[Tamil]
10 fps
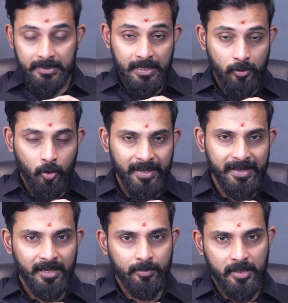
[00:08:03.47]
சார்
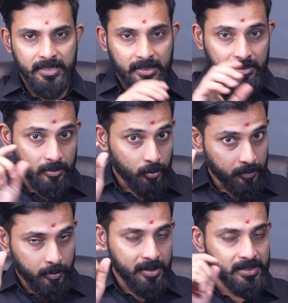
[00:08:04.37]
ஒகேனக்கல் ப்ராஜெக்ட் ஒரு
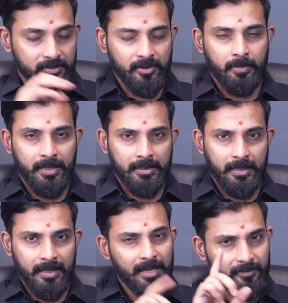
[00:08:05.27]
ப்ராஜெக்ட் இவங்க
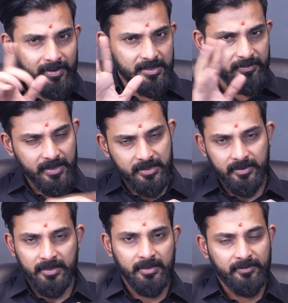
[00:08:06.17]
பண்ணியிருந்தாங்க அதில் ஃபஸ்ட்டு ஃபேஸ்
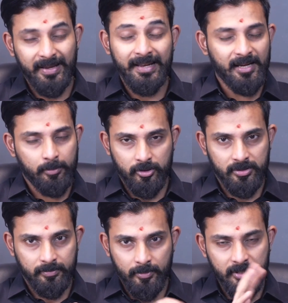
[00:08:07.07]
வந்து ஃபெயிலியராக
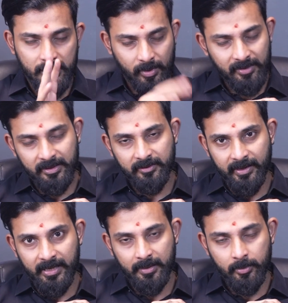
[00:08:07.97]
போச்சு ப்ராஜெக்ட் ஒன் வந்து
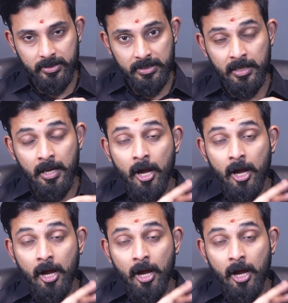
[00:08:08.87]
ஃபெயிலியராக போச்சு